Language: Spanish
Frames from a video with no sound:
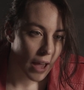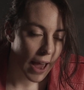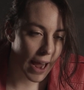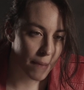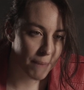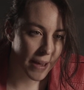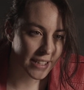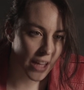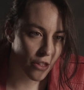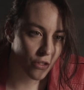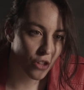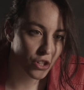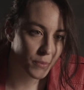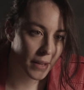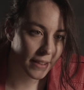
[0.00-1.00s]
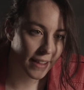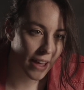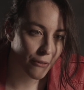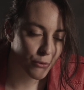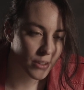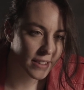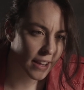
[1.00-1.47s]
El pasado
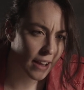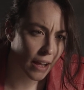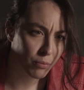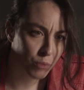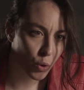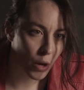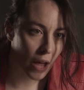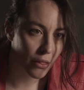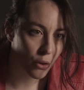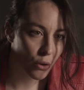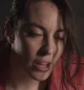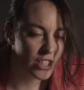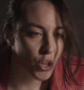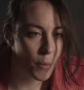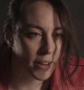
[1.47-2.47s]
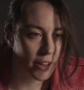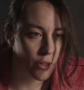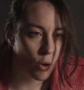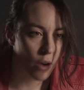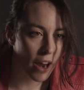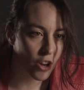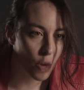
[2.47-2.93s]
2010 fuiste capturado y
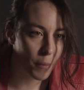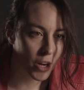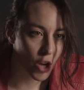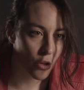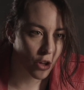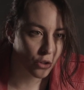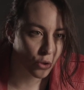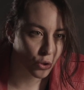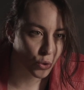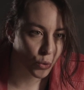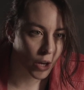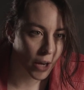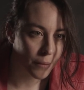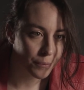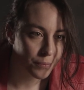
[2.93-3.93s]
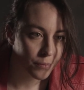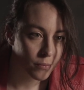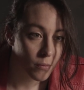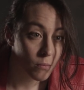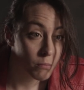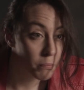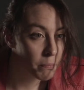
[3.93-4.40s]
sometido a un largo periodo de tortura.
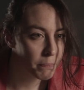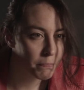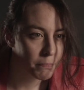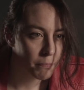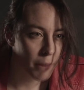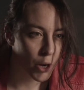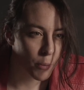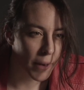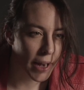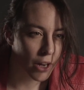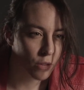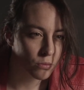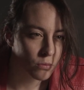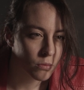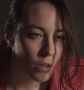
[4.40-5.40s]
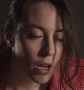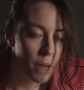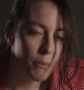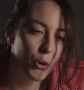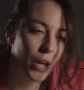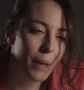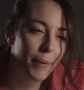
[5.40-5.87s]
Pero pararon.
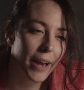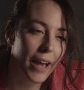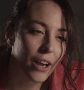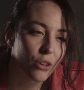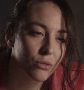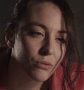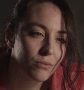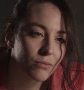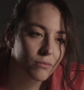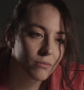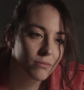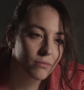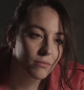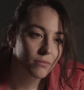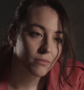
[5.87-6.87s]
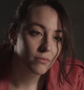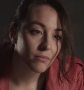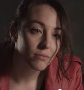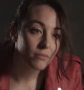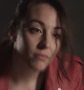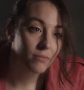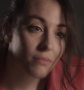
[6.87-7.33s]
¿Por qué pararon?
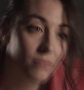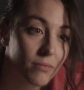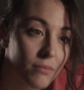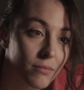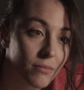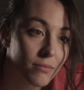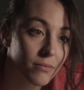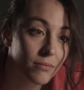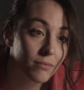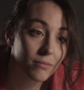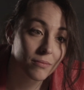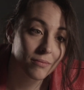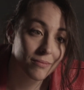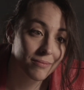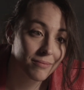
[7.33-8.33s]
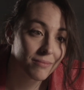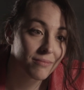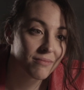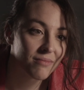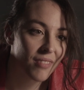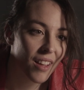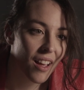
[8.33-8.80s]
No lo sé.
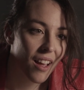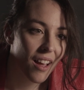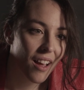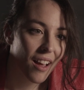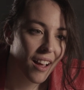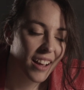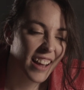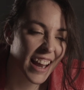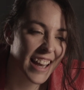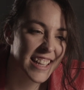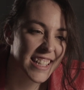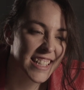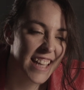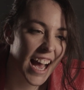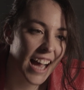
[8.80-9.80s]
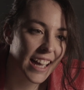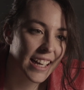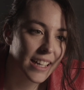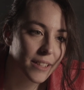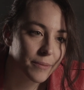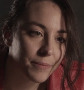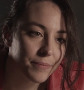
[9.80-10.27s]
¿Quién es
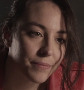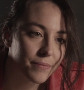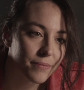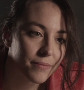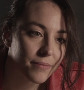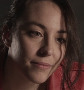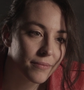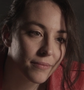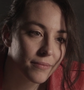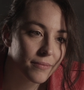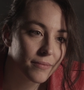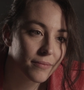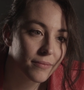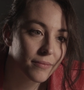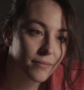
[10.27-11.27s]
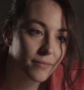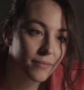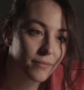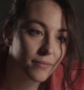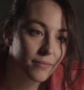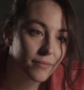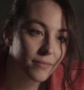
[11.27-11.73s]
Isaac?
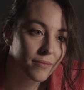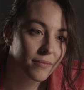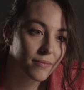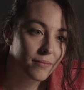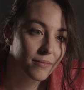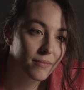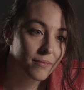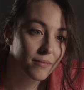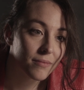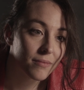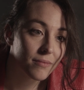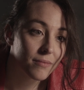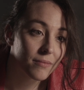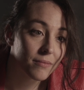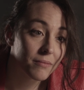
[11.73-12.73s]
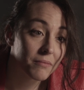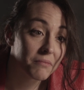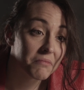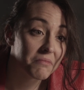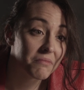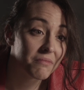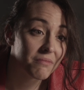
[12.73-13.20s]
Isaac era uno de los guardas.
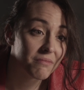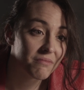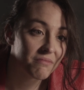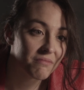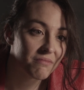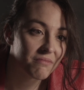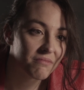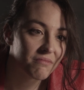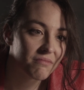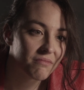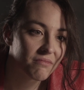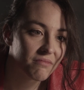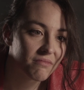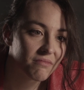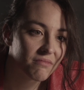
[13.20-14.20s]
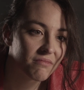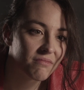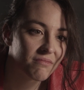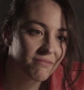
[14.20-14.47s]
Ya se lo dije a Montoya.